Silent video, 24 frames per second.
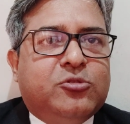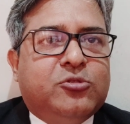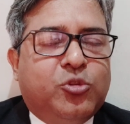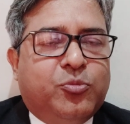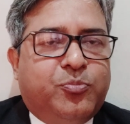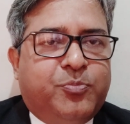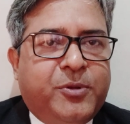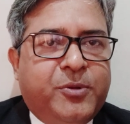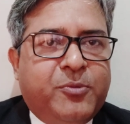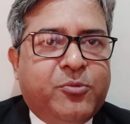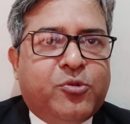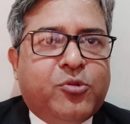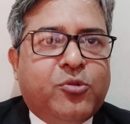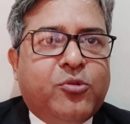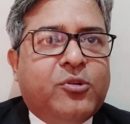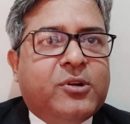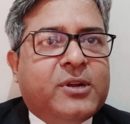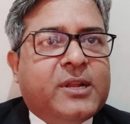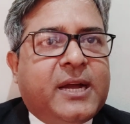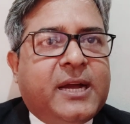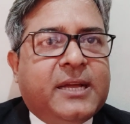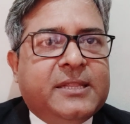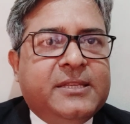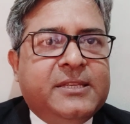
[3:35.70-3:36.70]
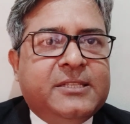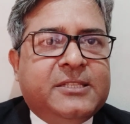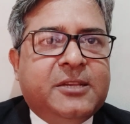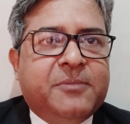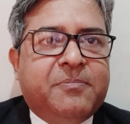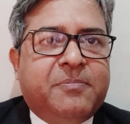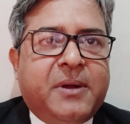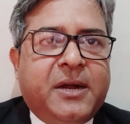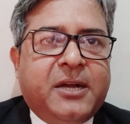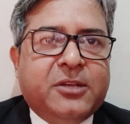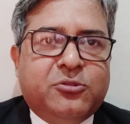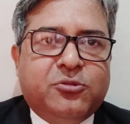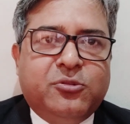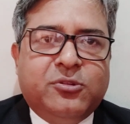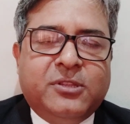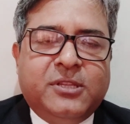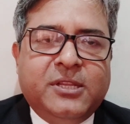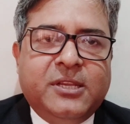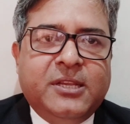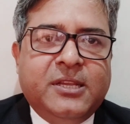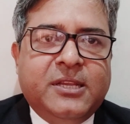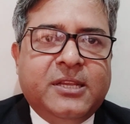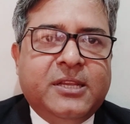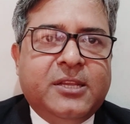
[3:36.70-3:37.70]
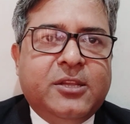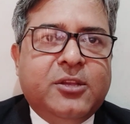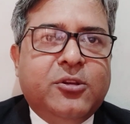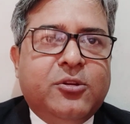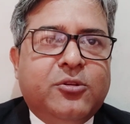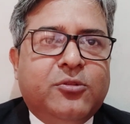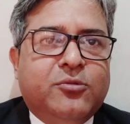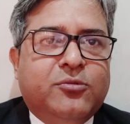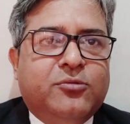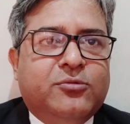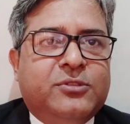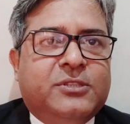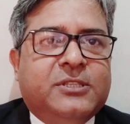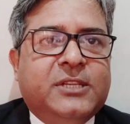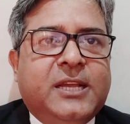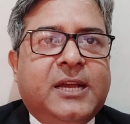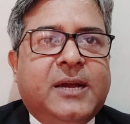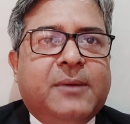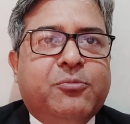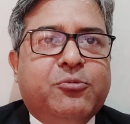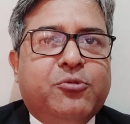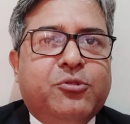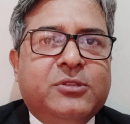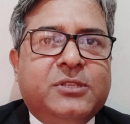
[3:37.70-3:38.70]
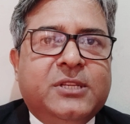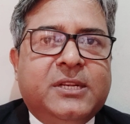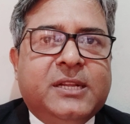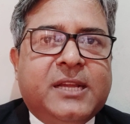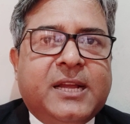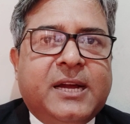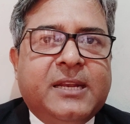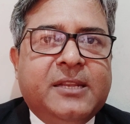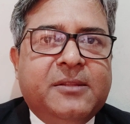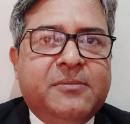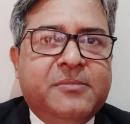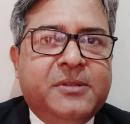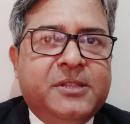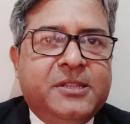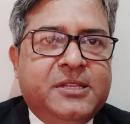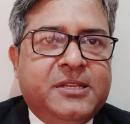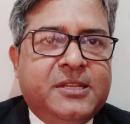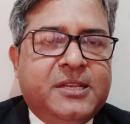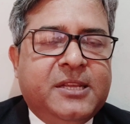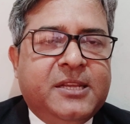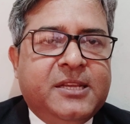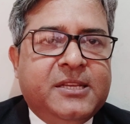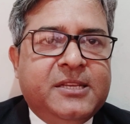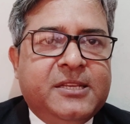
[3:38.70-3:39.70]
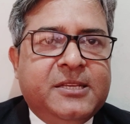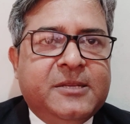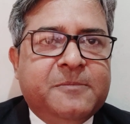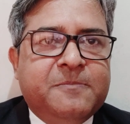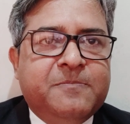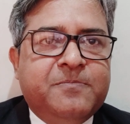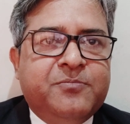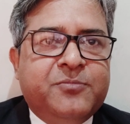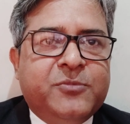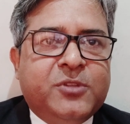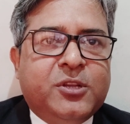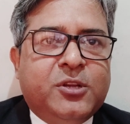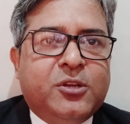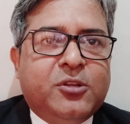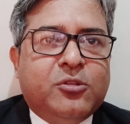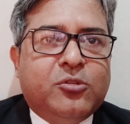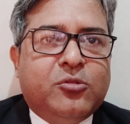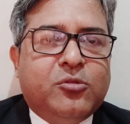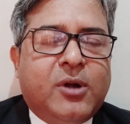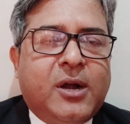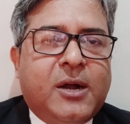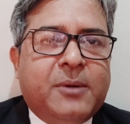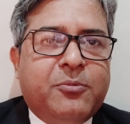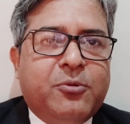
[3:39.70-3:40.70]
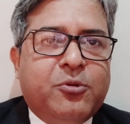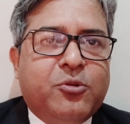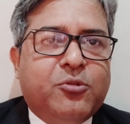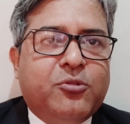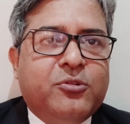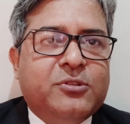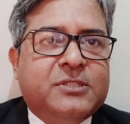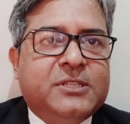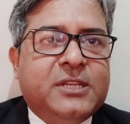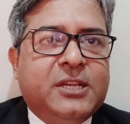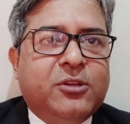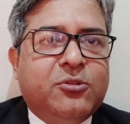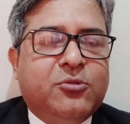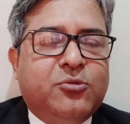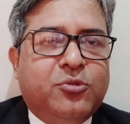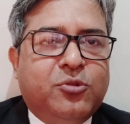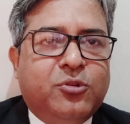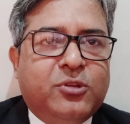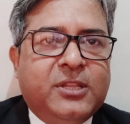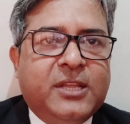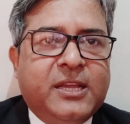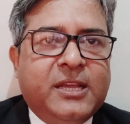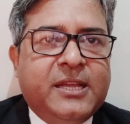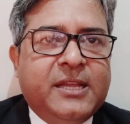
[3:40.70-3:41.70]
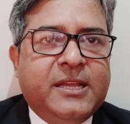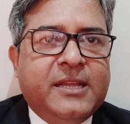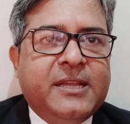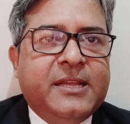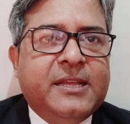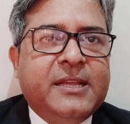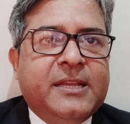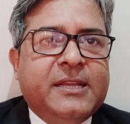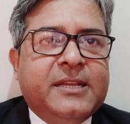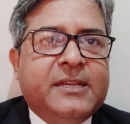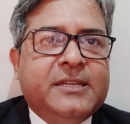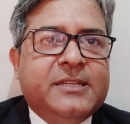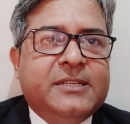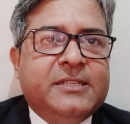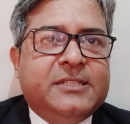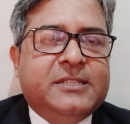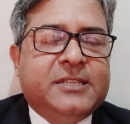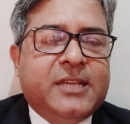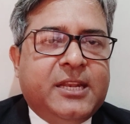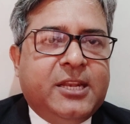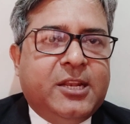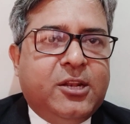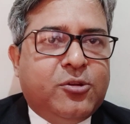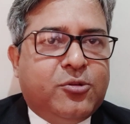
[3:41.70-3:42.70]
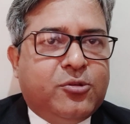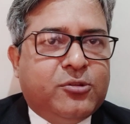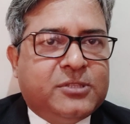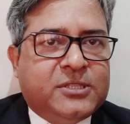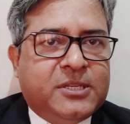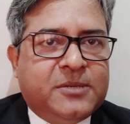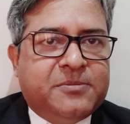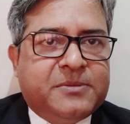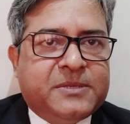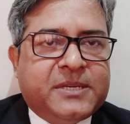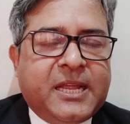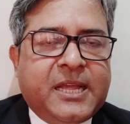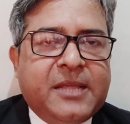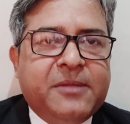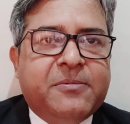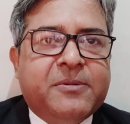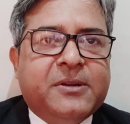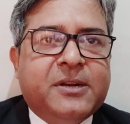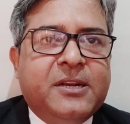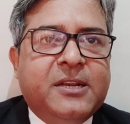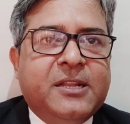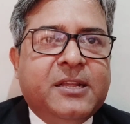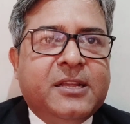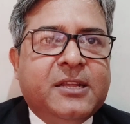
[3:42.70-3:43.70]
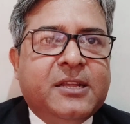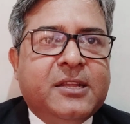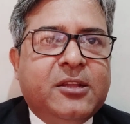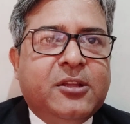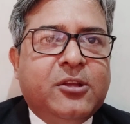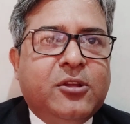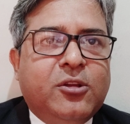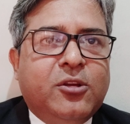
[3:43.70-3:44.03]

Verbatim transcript: सुप्रीम कोर्ट आदि से पास होते हैं उनसे आपको जानकारी मिलती रहेगी तो आप लोगों से अनुरोध है इस चैनल को सब्सक्राइब कर लें